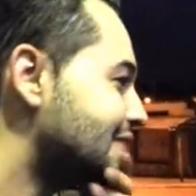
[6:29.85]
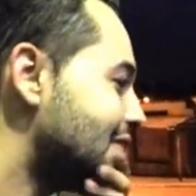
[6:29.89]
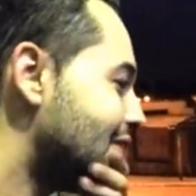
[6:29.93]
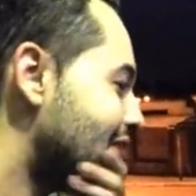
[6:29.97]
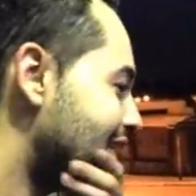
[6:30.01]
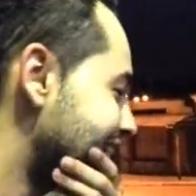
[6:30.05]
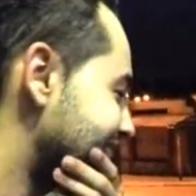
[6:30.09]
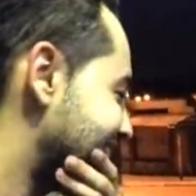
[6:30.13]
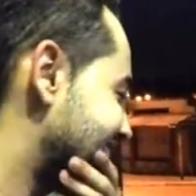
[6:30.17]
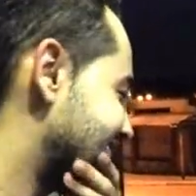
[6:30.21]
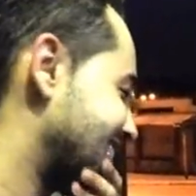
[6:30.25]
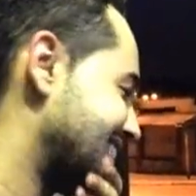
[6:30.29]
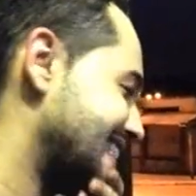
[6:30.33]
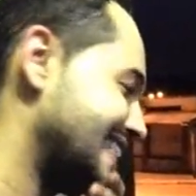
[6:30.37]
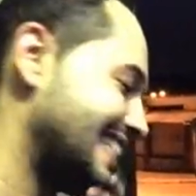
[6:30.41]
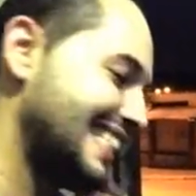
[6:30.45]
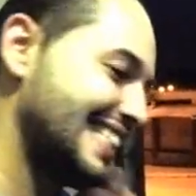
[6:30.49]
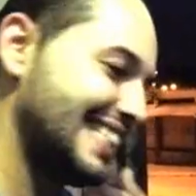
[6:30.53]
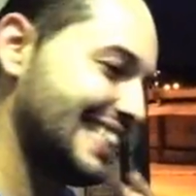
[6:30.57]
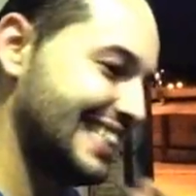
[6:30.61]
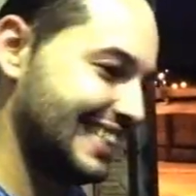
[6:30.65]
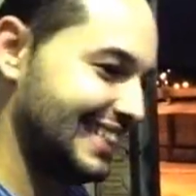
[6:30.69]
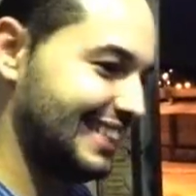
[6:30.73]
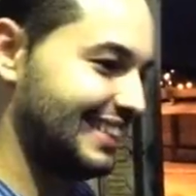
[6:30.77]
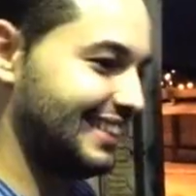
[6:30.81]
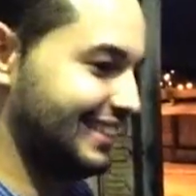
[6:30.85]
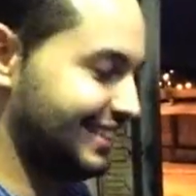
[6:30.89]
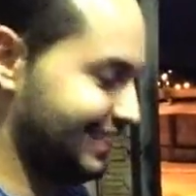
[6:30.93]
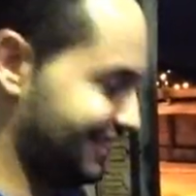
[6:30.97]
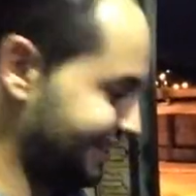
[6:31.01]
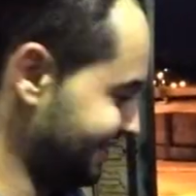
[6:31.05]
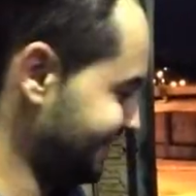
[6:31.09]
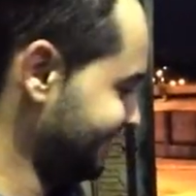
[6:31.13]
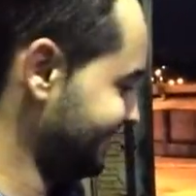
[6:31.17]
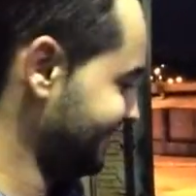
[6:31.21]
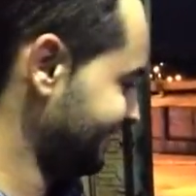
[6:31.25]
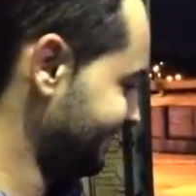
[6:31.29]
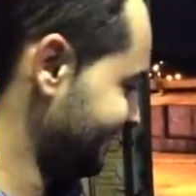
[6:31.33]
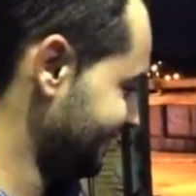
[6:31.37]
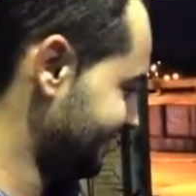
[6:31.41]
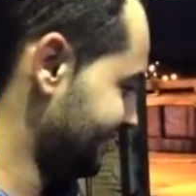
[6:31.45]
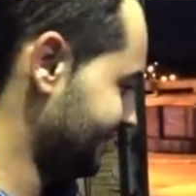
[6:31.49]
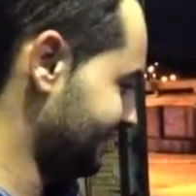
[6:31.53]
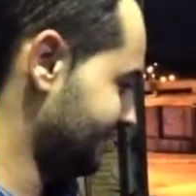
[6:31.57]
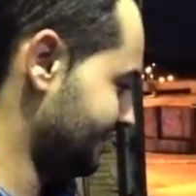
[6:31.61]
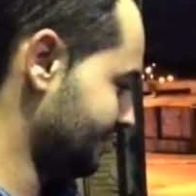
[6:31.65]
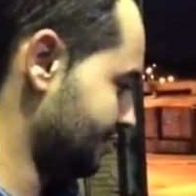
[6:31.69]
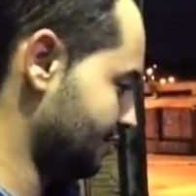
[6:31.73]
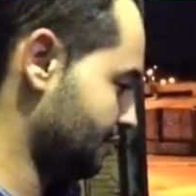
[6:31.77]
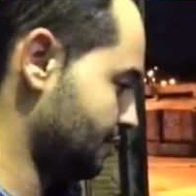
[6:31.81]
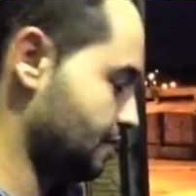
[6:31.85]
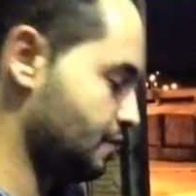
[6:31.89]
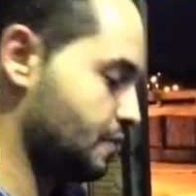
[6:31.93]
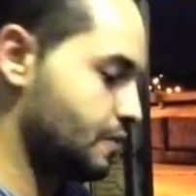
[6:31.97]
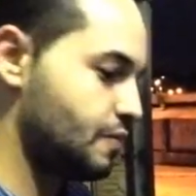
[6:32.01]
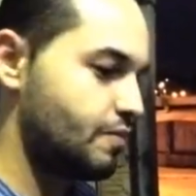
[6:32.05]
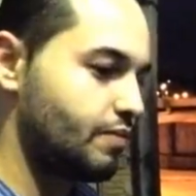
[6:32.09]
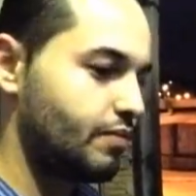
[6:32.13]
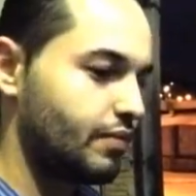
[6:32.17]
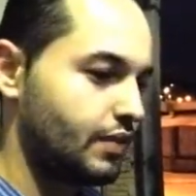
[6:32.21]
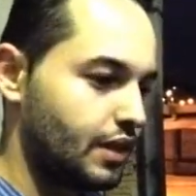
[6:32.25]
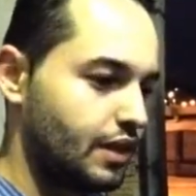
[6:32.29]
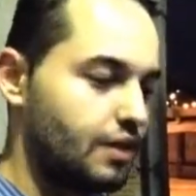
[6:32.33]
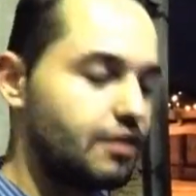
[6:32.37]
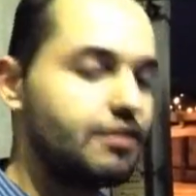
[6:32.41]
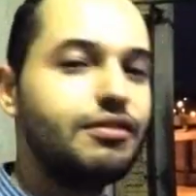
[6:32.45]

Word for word: Nossa! Tá realizando um sonho, vai ficar top.